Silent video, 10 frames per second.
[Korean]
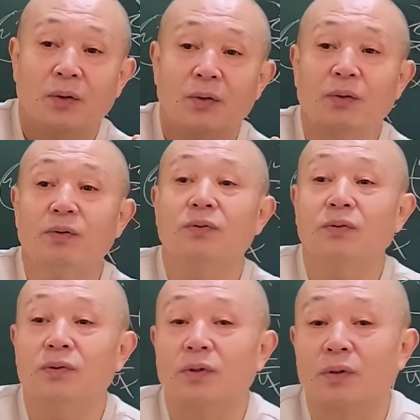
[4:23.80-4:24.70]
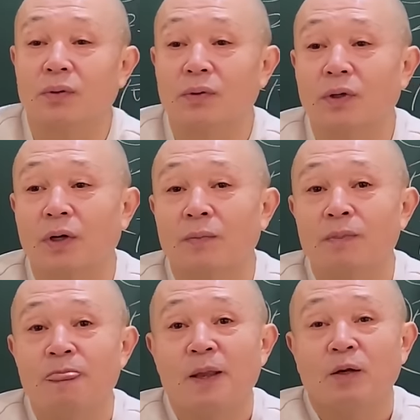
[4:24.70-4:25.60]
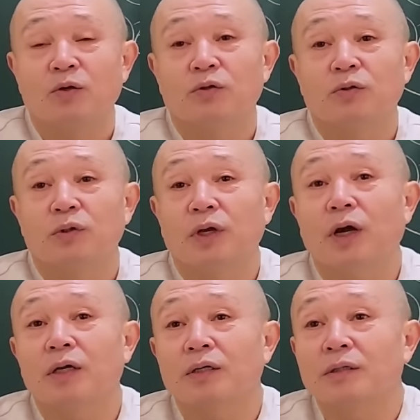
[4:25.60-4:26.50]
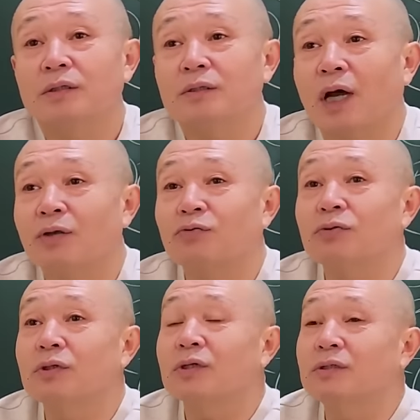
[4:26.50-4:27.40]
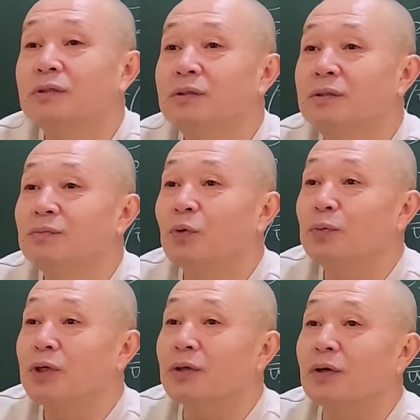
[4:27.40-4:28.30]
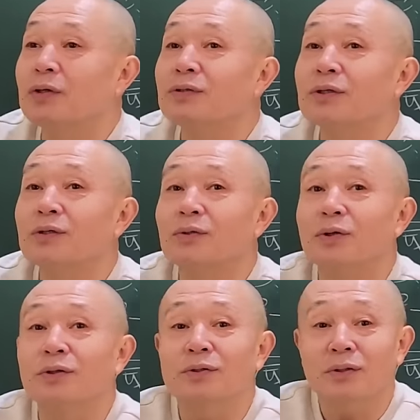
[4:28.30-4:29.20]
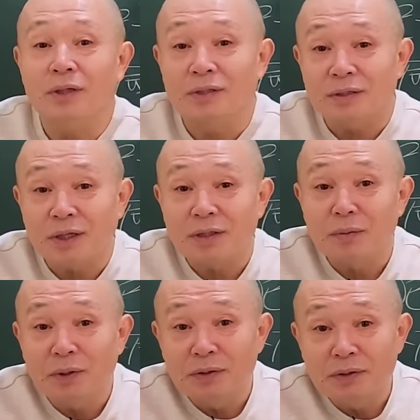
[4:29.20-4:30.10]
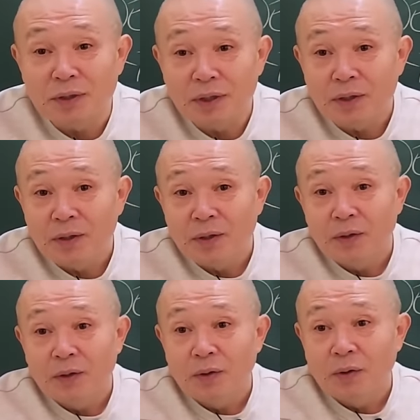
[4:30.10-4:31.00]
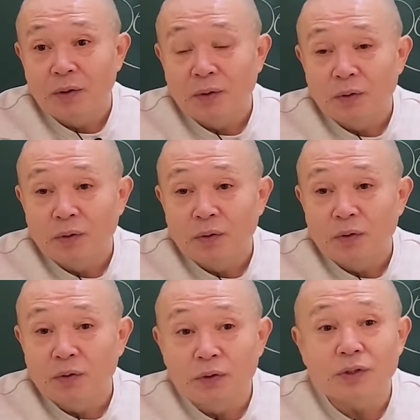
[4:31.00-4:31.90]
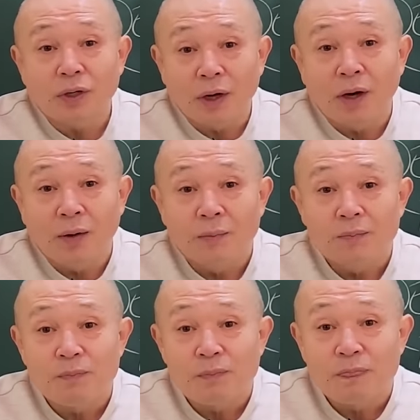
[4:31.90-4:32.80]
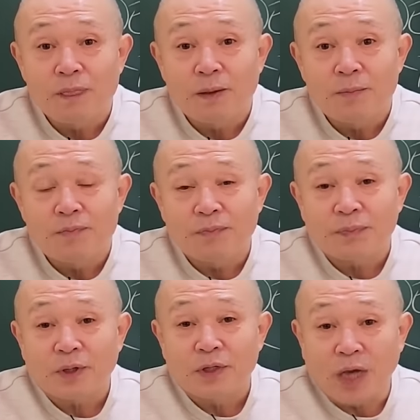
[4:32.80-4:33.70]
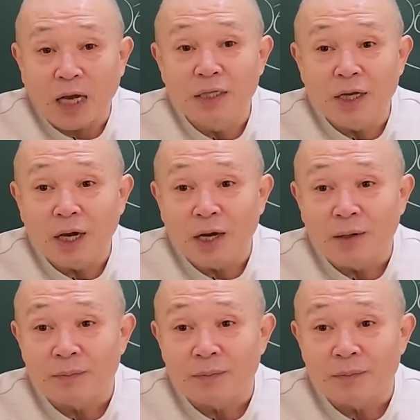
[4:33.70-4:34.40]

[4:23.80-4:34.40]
그런 것들이 있다고. 그러니까 내가 이제 사주를 이렇게 쭉 보면 엊그저께도 엊그저께 내가 상담을 했는데 여자가 양이냐?